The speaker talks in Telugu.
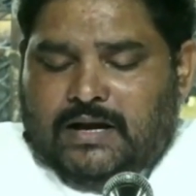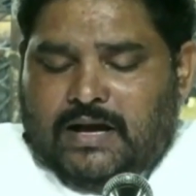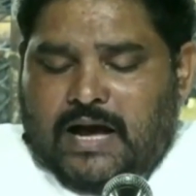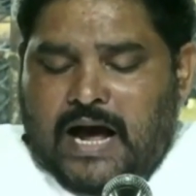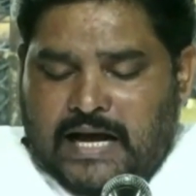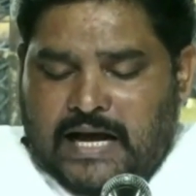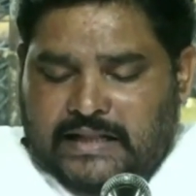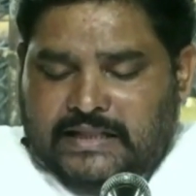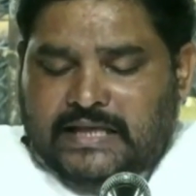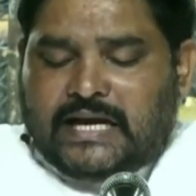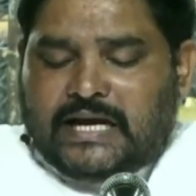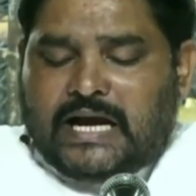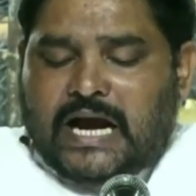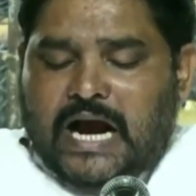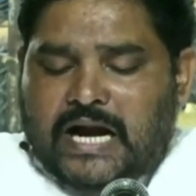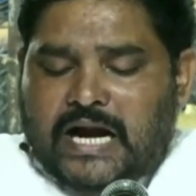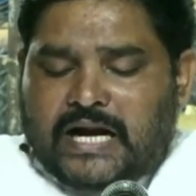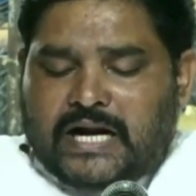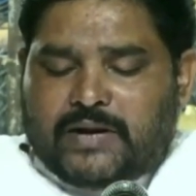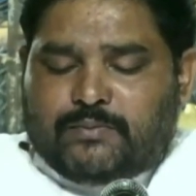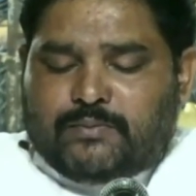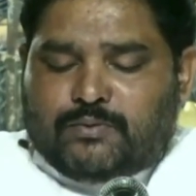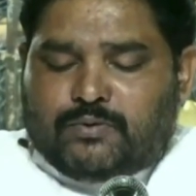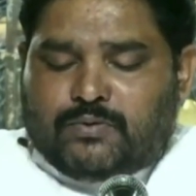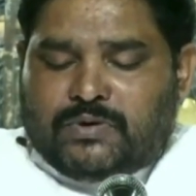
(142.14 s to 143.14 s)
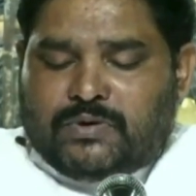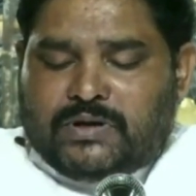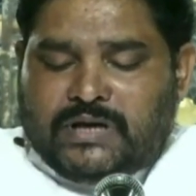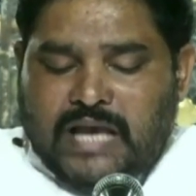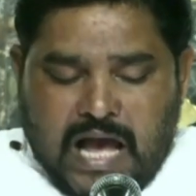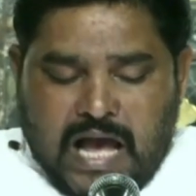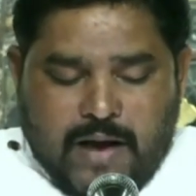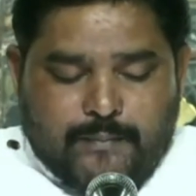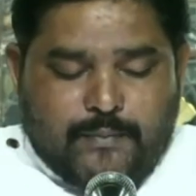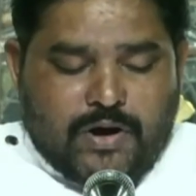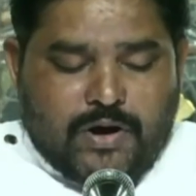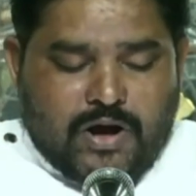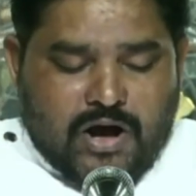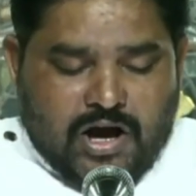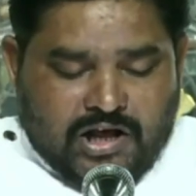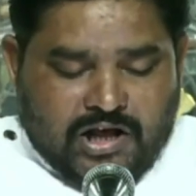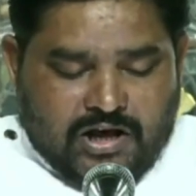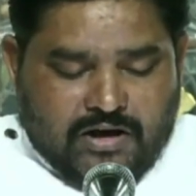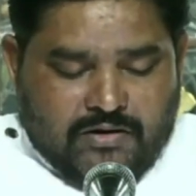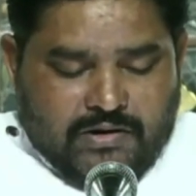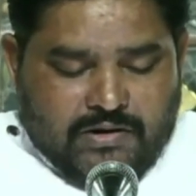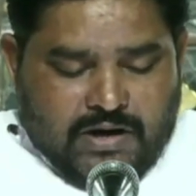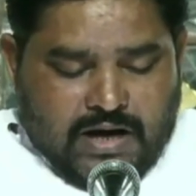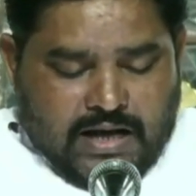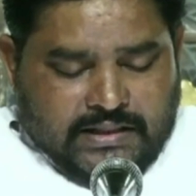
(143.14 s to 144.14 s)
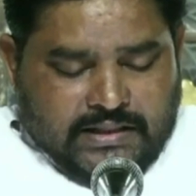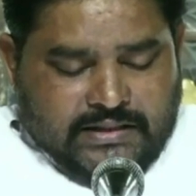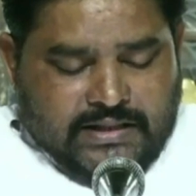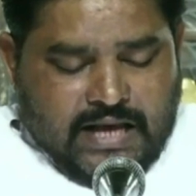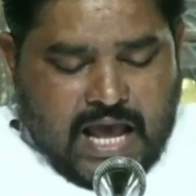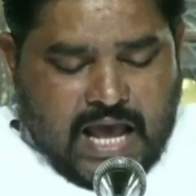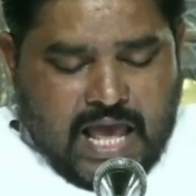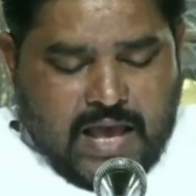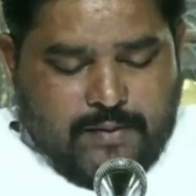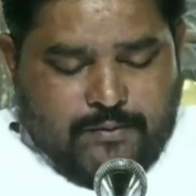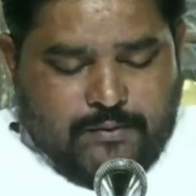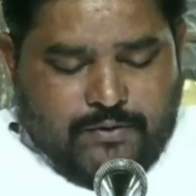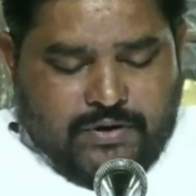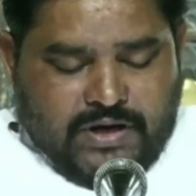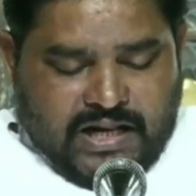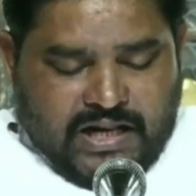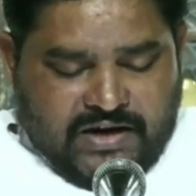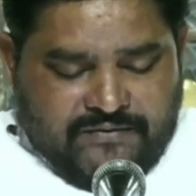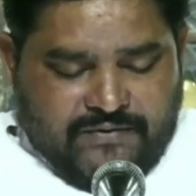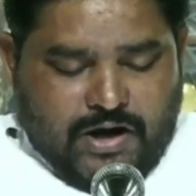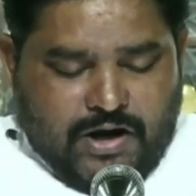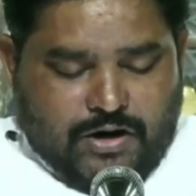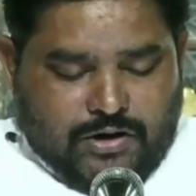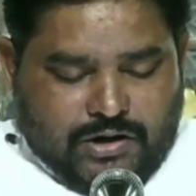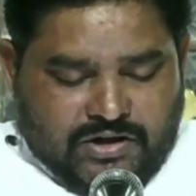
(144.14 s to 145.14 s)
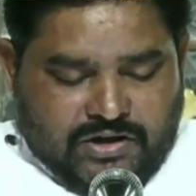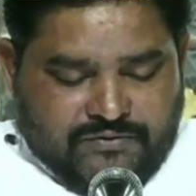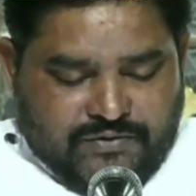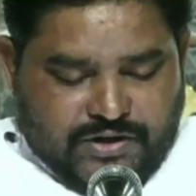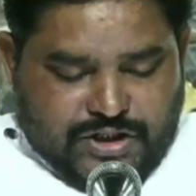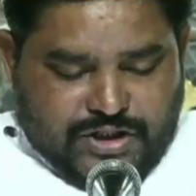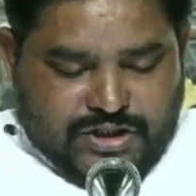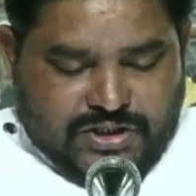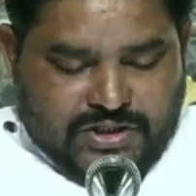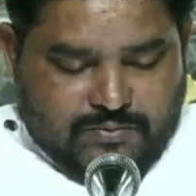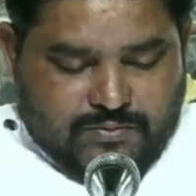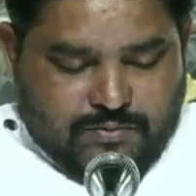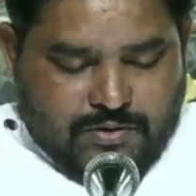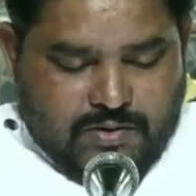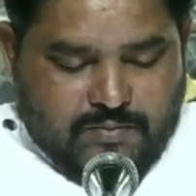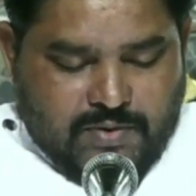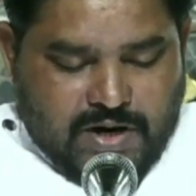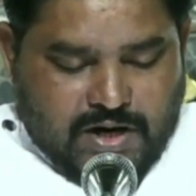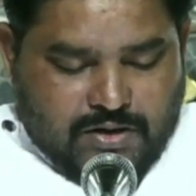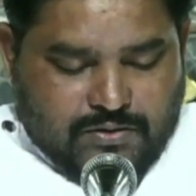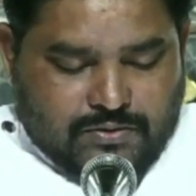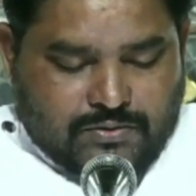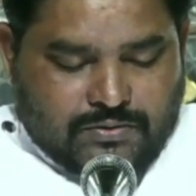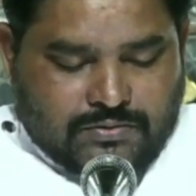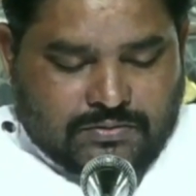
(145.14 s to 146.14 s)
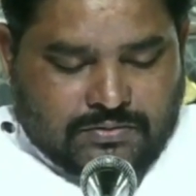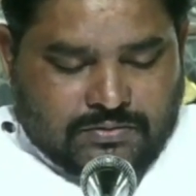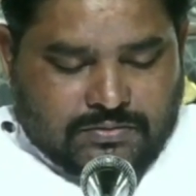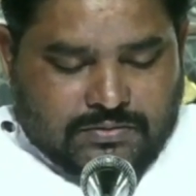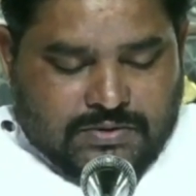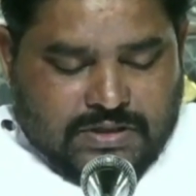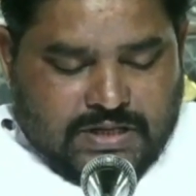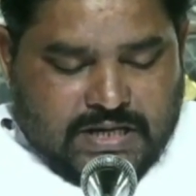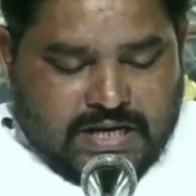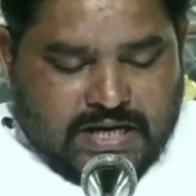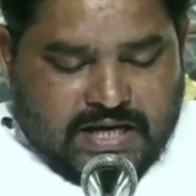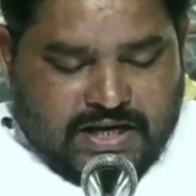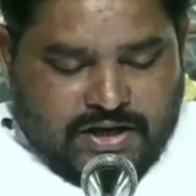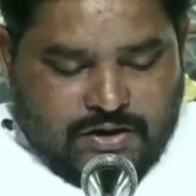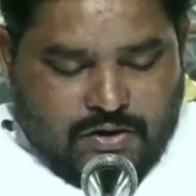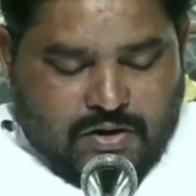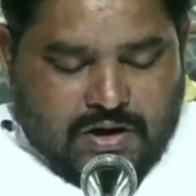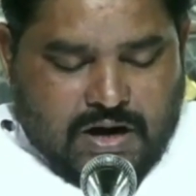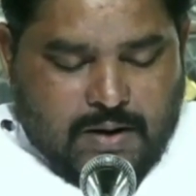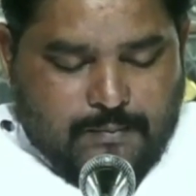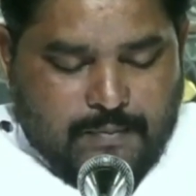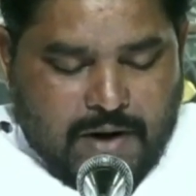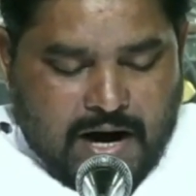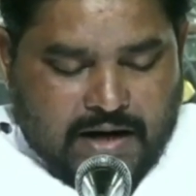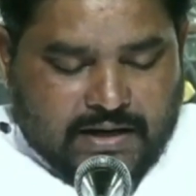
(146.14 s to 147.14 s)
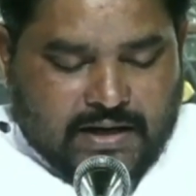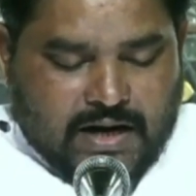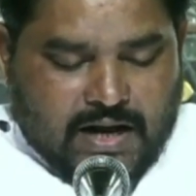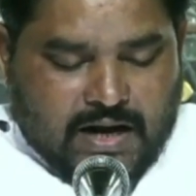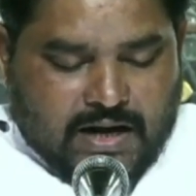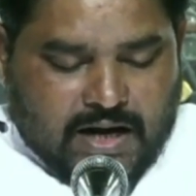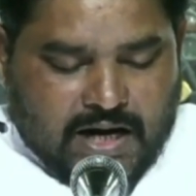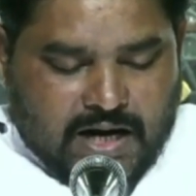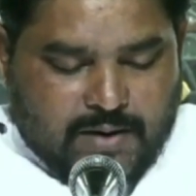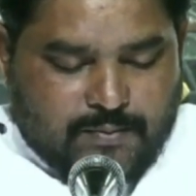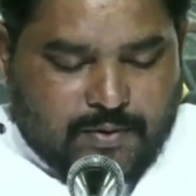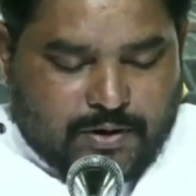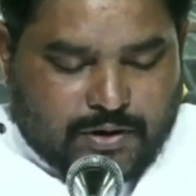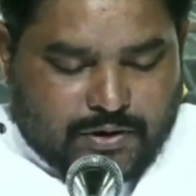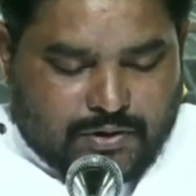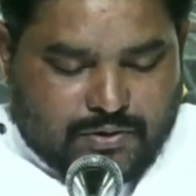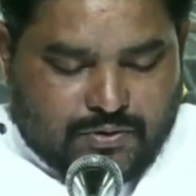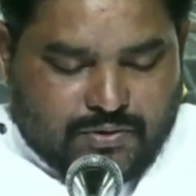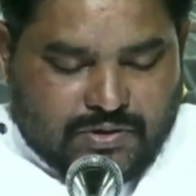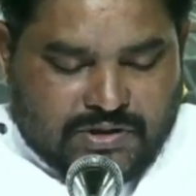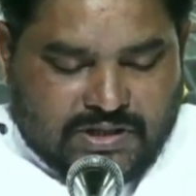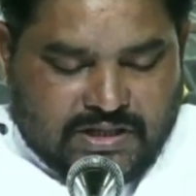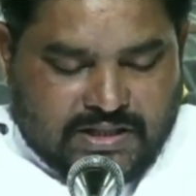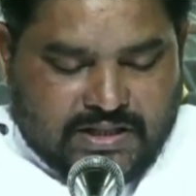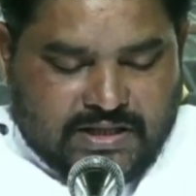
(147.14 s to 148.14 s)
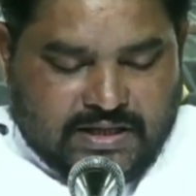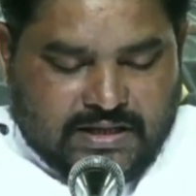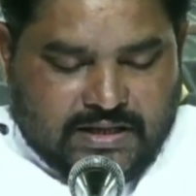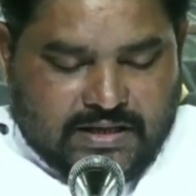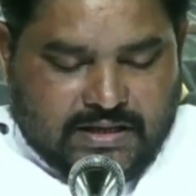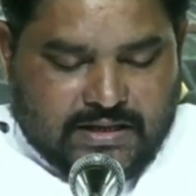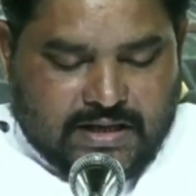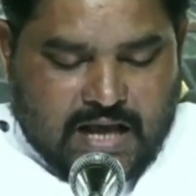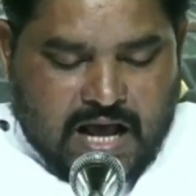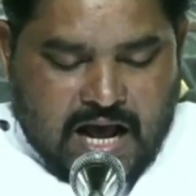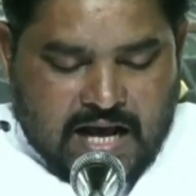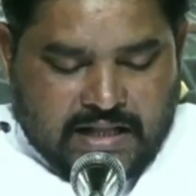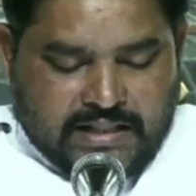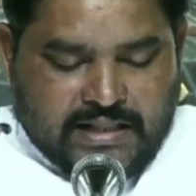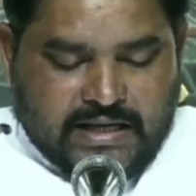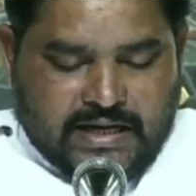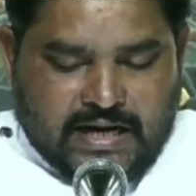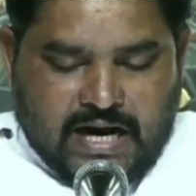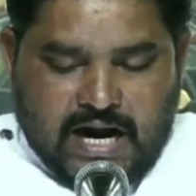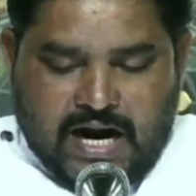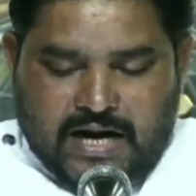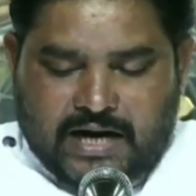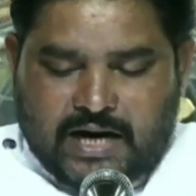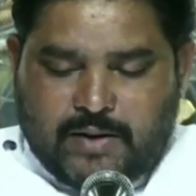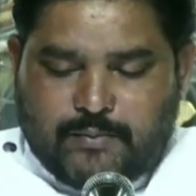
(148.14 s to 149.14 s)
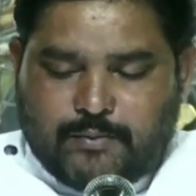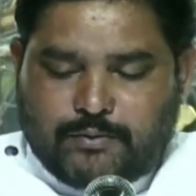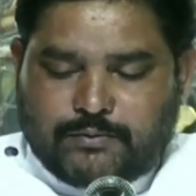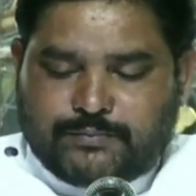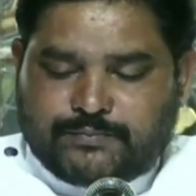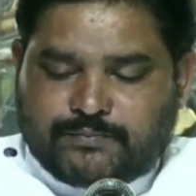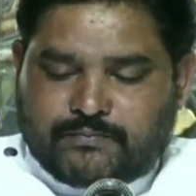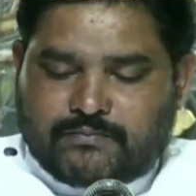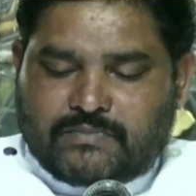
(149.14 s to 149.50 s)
ఆది కాండము యాభై అధ్యాయము ఇరవై ఒకటో వచనంలో మనకు ఈ యొక్క మాట కనబడుతూ ఉంటుంది ఆది కాండము